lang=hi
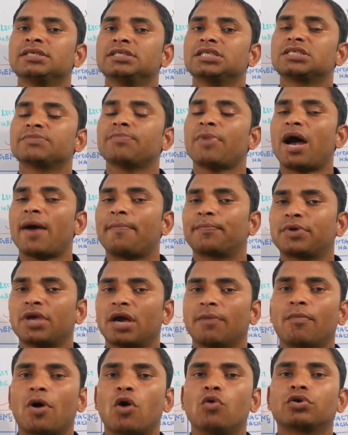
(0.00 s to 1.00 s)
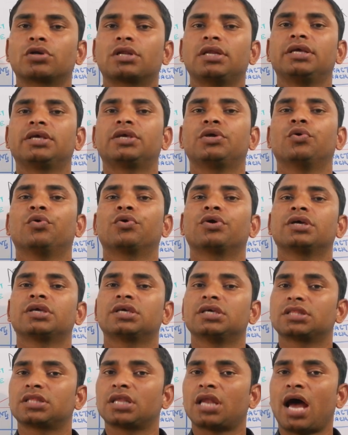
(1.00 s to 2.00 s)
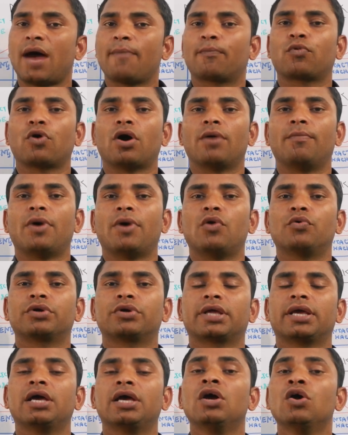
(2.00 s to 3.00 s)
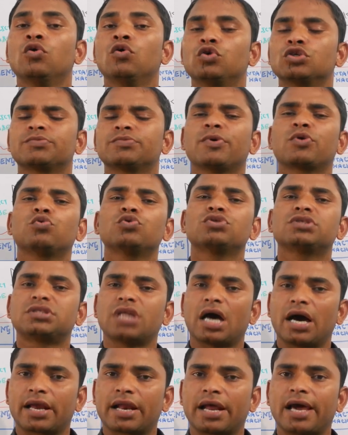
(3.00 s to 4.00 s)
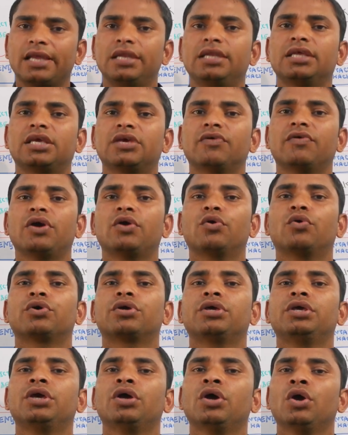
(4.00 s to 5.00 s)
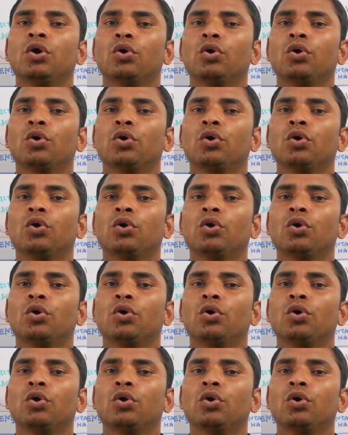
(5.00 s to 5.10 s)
इसमें आपकी अमाउंट लिखी होगी कितना आपको अमाउंट है उसमें कुछ धाराएं लिखी हुई होगी